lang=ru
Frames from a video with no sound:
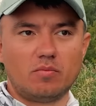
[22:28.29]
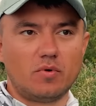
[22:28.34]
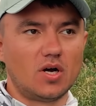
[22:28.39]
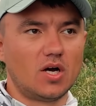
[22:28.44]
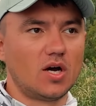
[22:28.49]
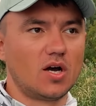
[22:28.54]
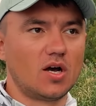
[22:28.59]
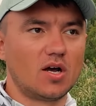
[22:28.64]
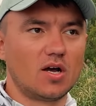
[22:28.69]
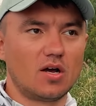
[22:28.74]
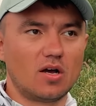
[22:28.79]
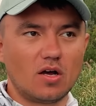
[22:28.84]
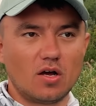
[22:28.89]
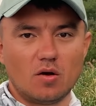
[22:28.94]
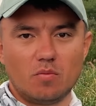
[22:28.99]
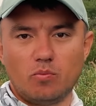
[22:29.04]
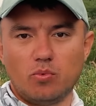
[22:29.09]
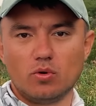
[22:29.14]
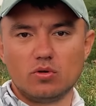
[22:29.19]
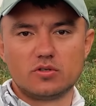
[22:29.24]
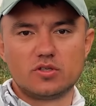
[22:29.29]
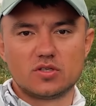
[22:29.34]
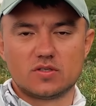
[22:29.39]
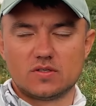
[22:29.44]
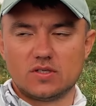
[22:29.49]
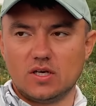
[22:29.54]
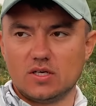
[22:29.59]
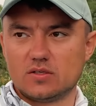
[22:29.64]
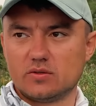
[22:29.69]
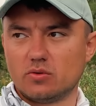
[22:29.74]
по
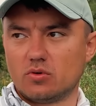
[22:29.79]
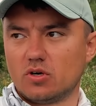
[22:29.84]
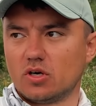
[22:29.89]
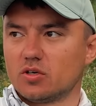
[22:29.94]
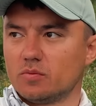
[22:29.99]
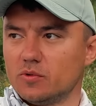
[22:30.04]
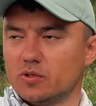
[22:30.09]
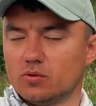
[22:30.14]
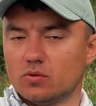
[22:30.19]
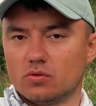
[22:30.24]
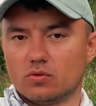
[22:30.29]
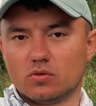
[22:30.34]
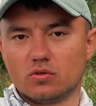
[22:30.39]
полчаса 40 минут.